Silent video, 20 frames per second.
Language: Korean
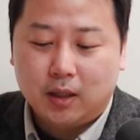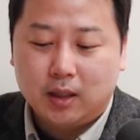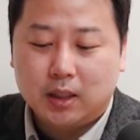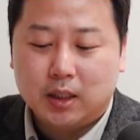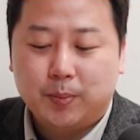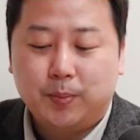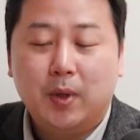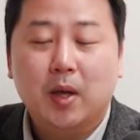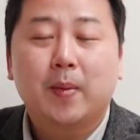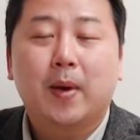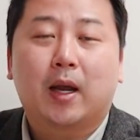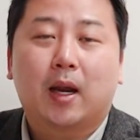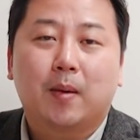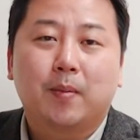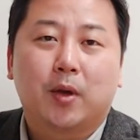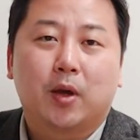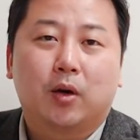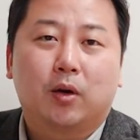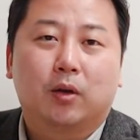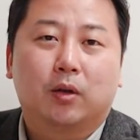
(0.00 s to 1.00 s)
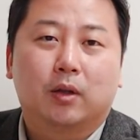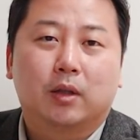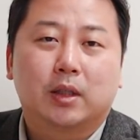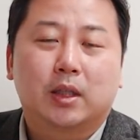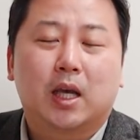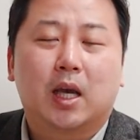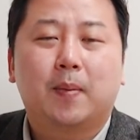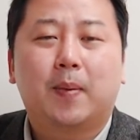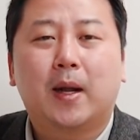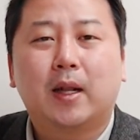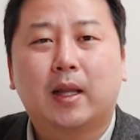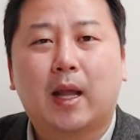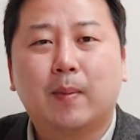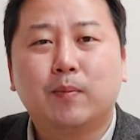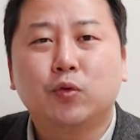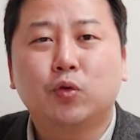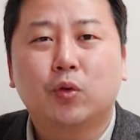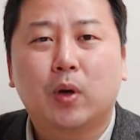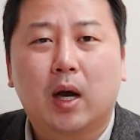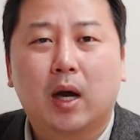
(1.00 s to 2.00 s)
쉽게 말하면 제발
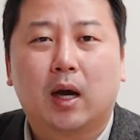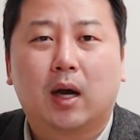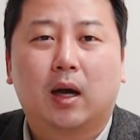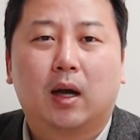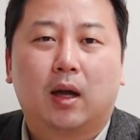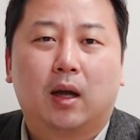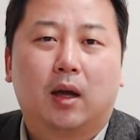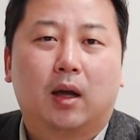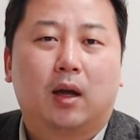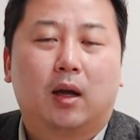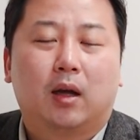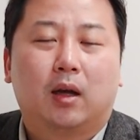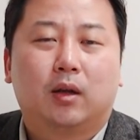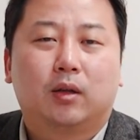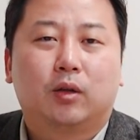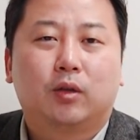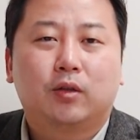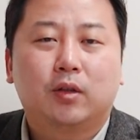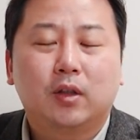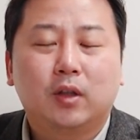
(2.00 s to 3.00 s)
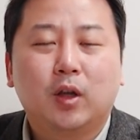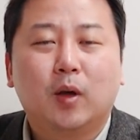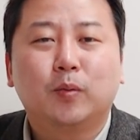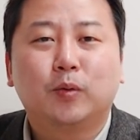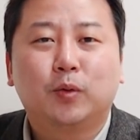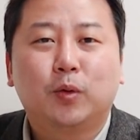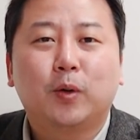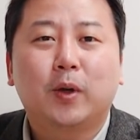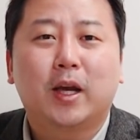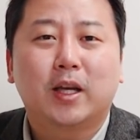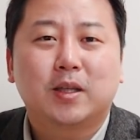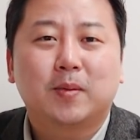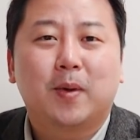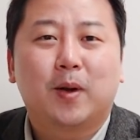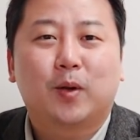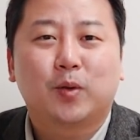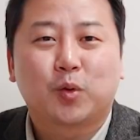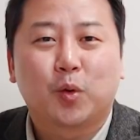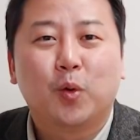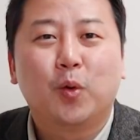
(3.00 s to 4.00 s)
남구가 너 쓸데없는 소리 하지
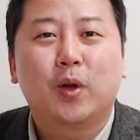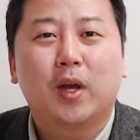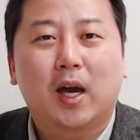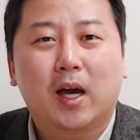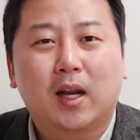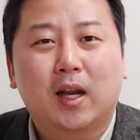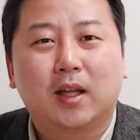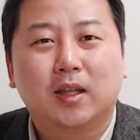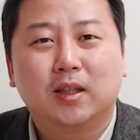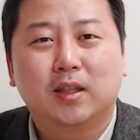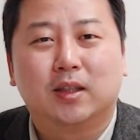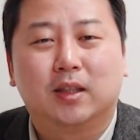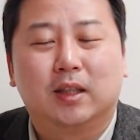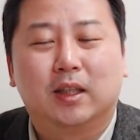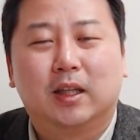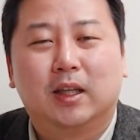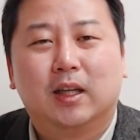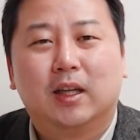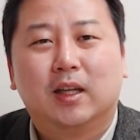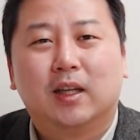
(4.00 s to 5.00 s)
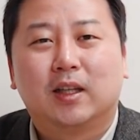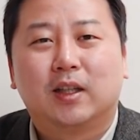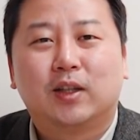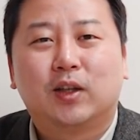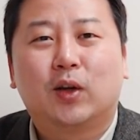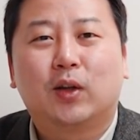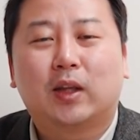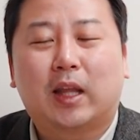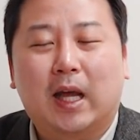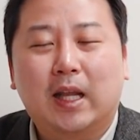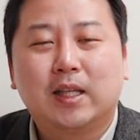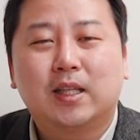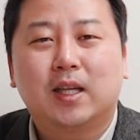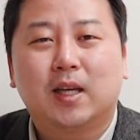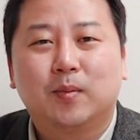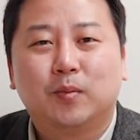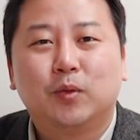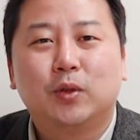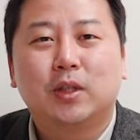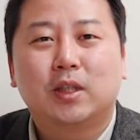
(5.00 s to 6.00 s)
말고 조용히 하라는 그런
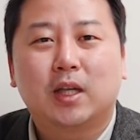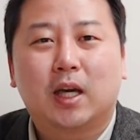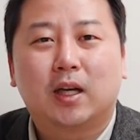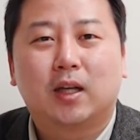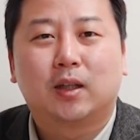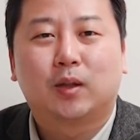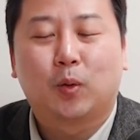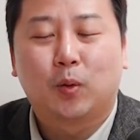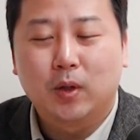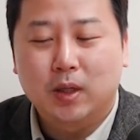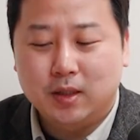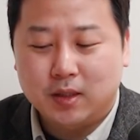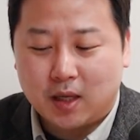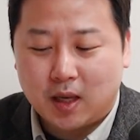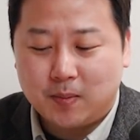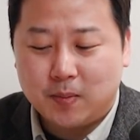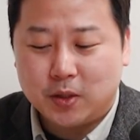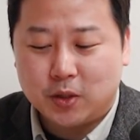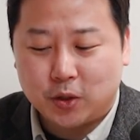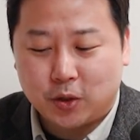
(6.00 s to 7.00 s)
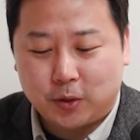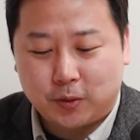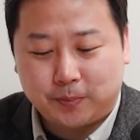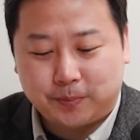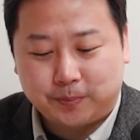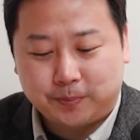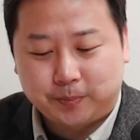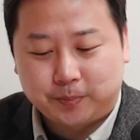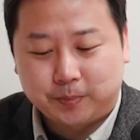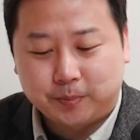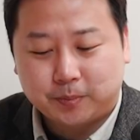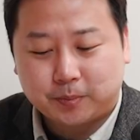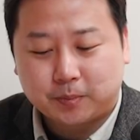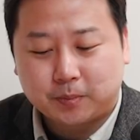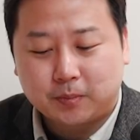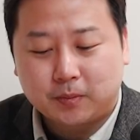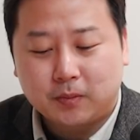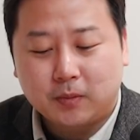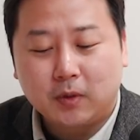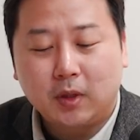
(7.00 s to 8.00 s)
단체 문자를 돌린 셈이죠.
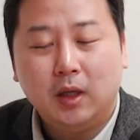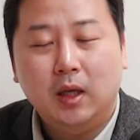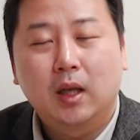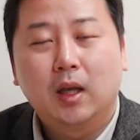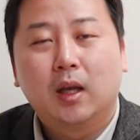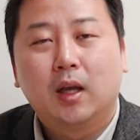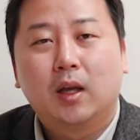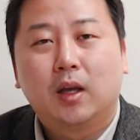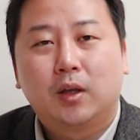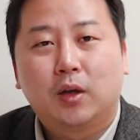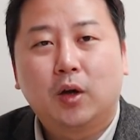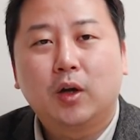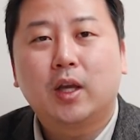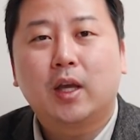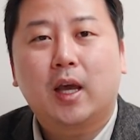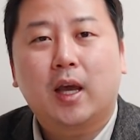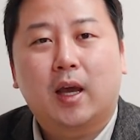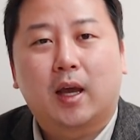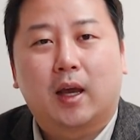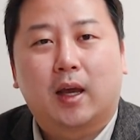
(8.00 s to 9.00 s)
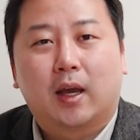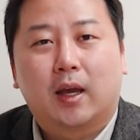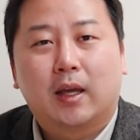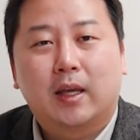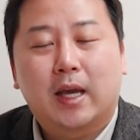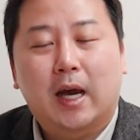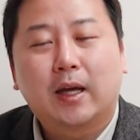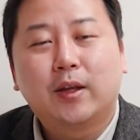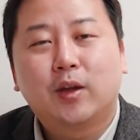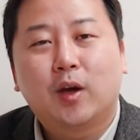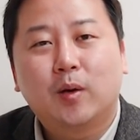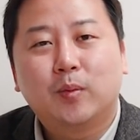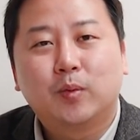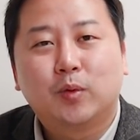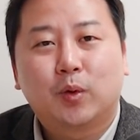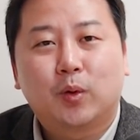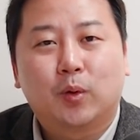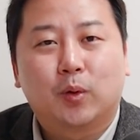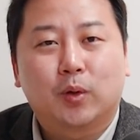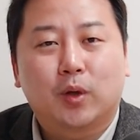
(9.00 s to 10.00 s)
여기에
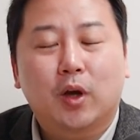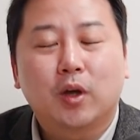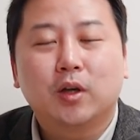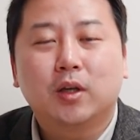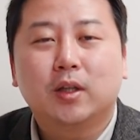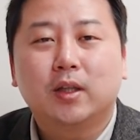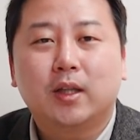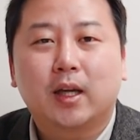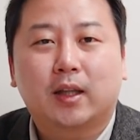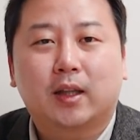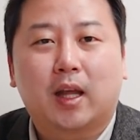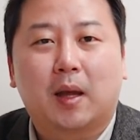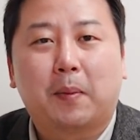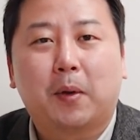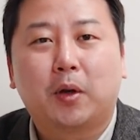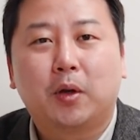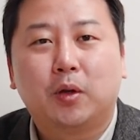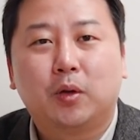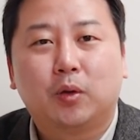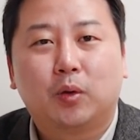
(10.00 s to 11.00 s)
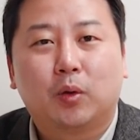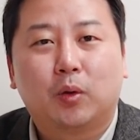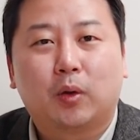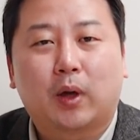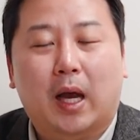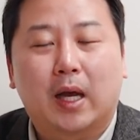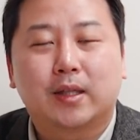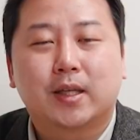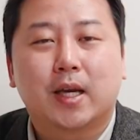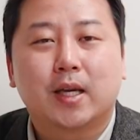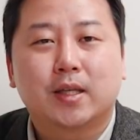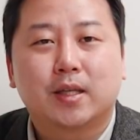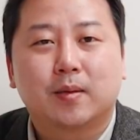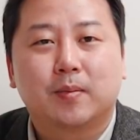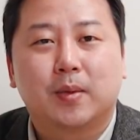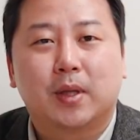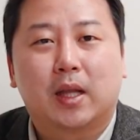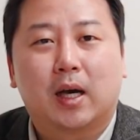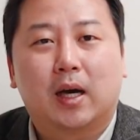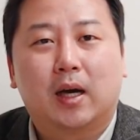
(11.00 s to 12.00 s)
양념으로 현근택 대변인도
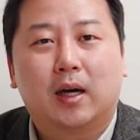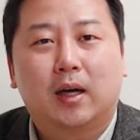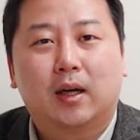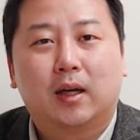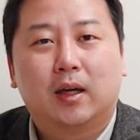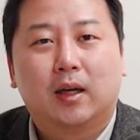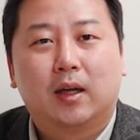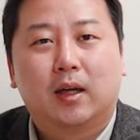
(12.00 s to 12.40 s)
가세했습니다.